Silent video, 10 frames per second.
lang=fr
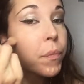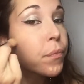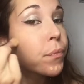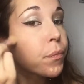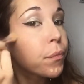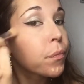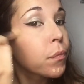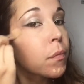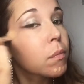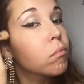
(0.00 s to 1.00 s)
parfaitement
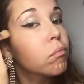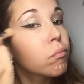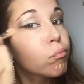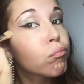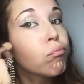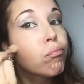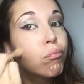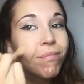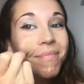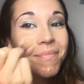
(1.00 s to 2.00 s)
bien la matière.
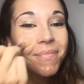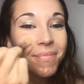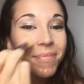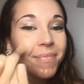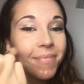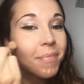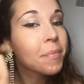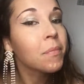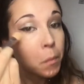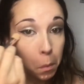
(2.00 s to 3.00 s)
Voilà, je
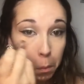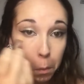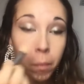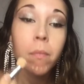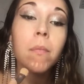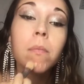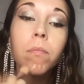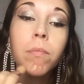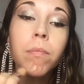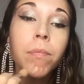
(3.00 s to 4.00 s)
l'étale en
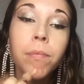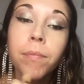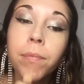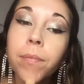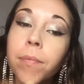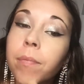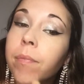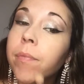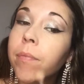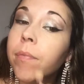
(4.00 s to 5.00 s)
triangle, par petites
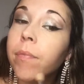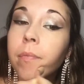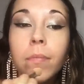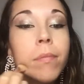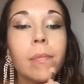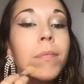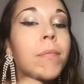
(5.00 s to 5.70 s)
touches. Une